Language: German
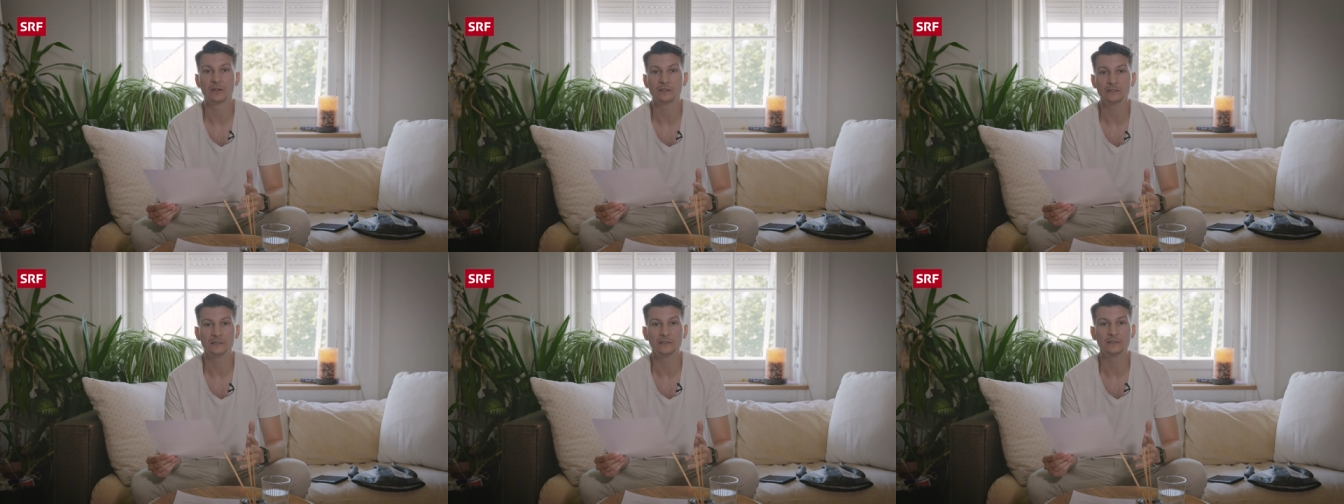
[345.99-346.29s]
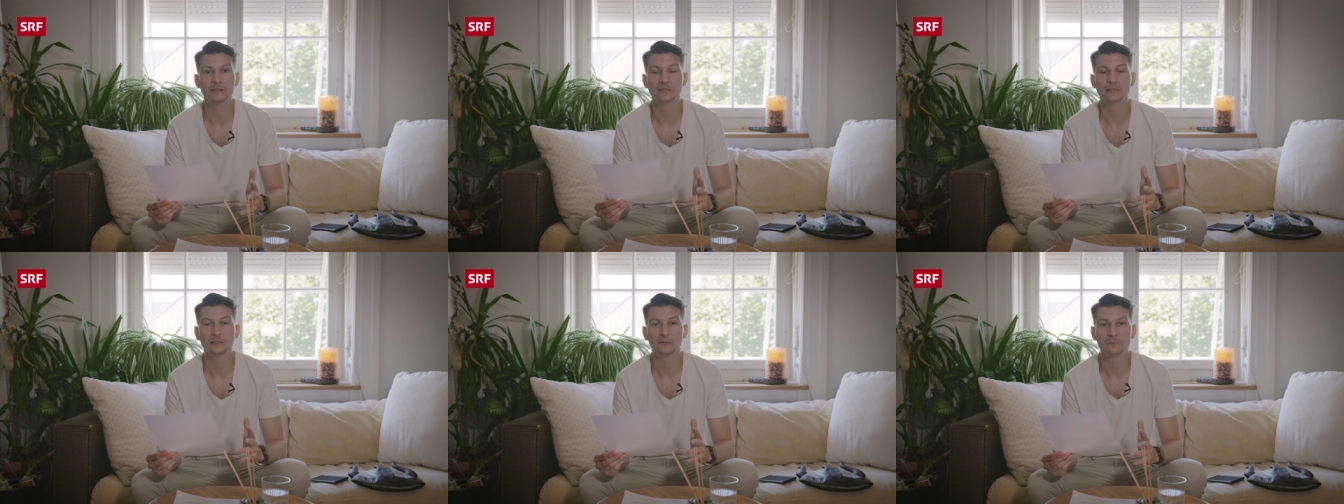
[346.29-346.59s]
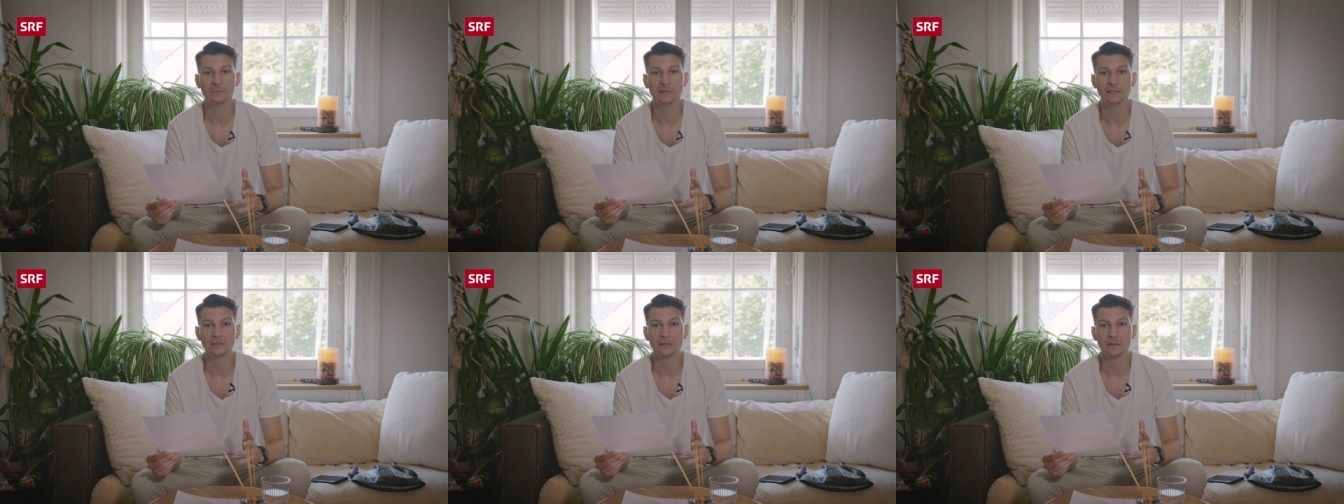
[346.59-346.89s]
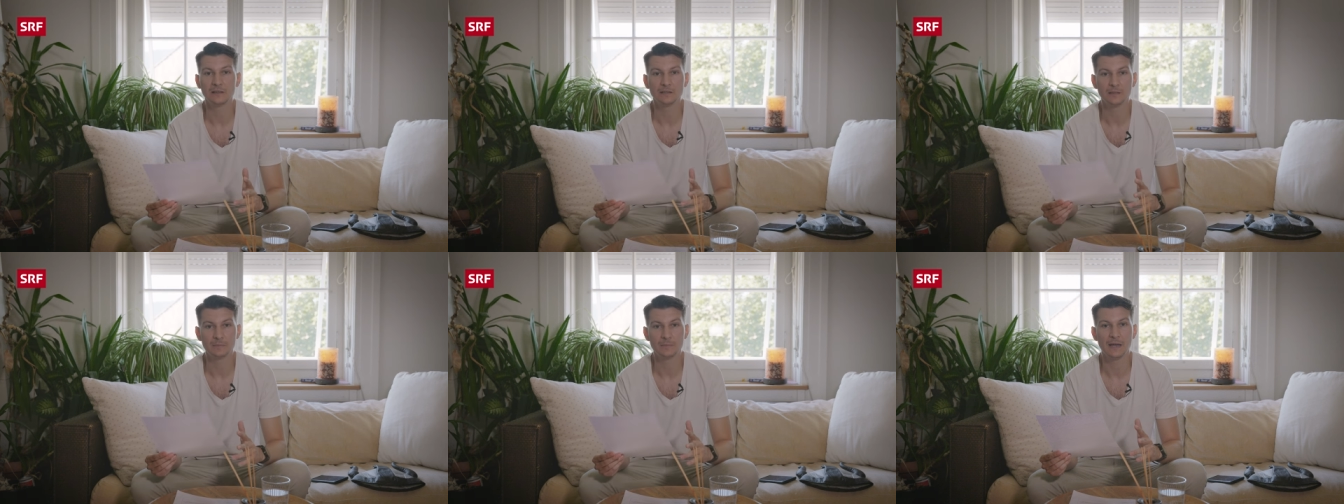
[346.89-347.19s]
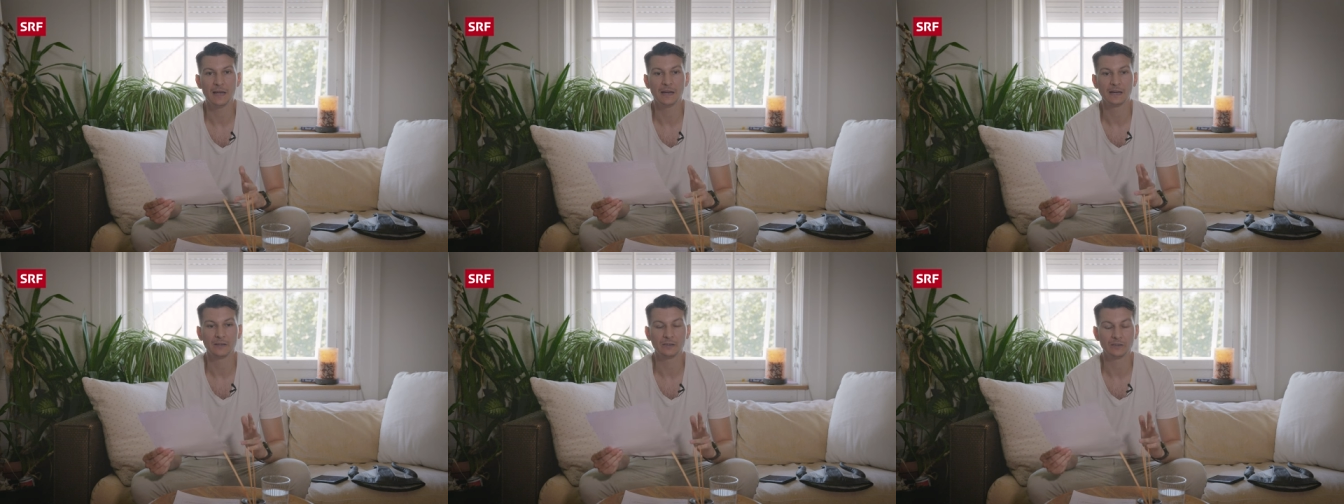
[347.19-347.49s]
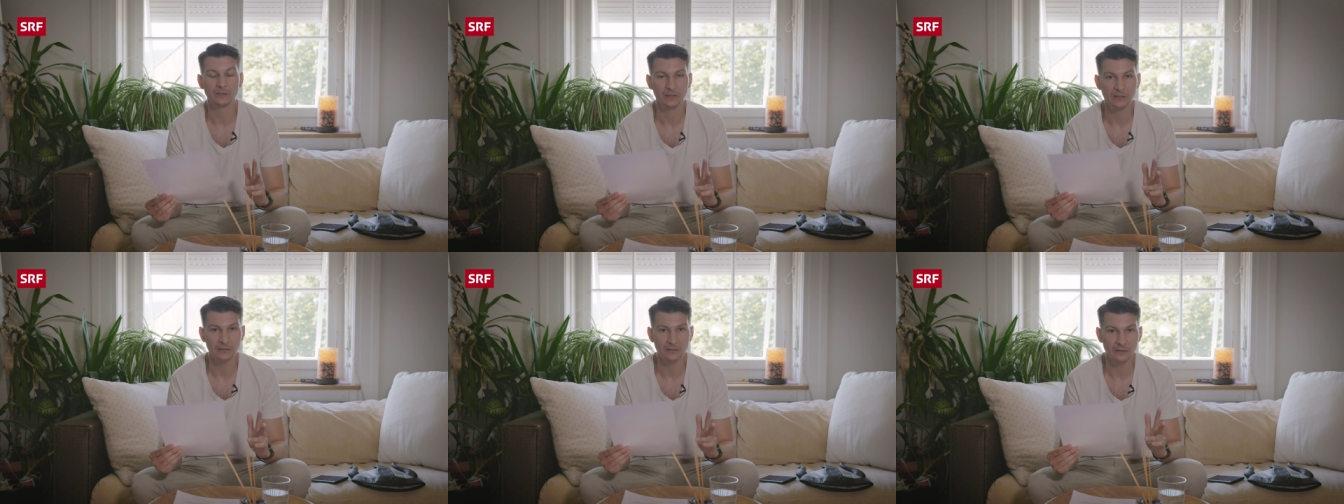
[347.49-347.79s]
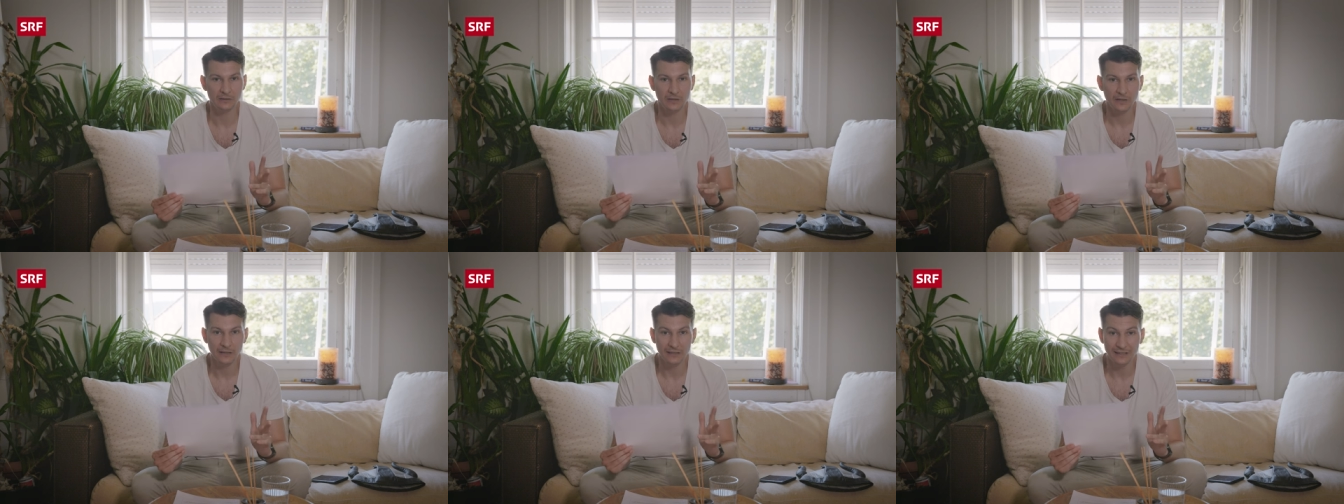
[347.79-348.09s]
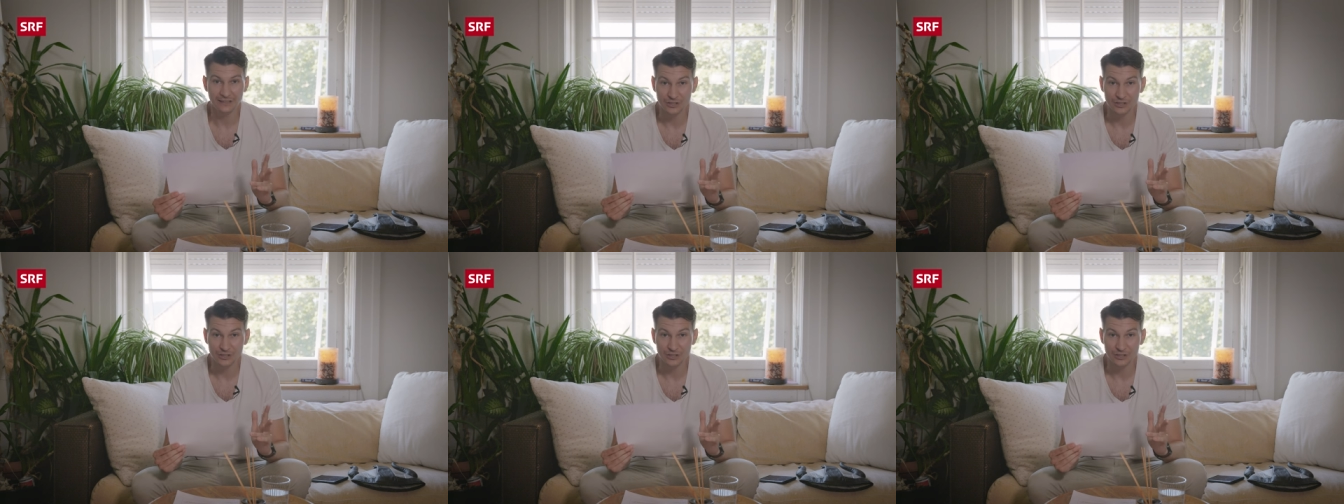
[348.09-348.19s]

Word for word: alle äh, Mittelaltermärkte in,